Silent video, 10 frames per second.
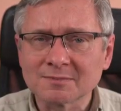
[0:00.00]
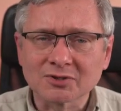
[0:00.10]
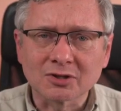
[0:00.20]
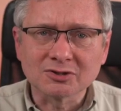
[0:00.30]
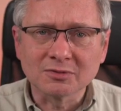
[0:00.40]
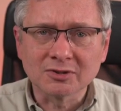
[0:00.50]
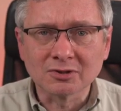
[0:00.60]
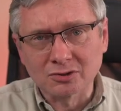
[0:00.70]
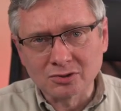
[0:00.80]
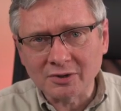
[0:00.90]
przechodzimy
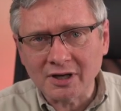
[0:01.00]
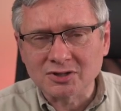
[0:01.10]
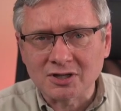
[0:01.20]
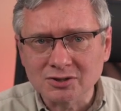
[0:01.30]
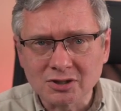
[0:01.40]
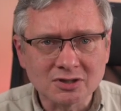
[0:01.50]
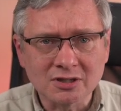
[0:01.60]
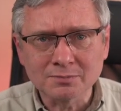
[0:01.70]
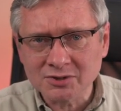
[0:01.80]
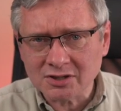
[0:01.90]
do drugiej części,
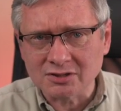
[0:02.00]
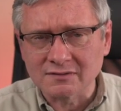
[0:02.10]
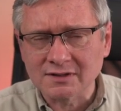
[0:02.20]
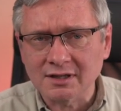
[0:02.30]
czyli przeciw,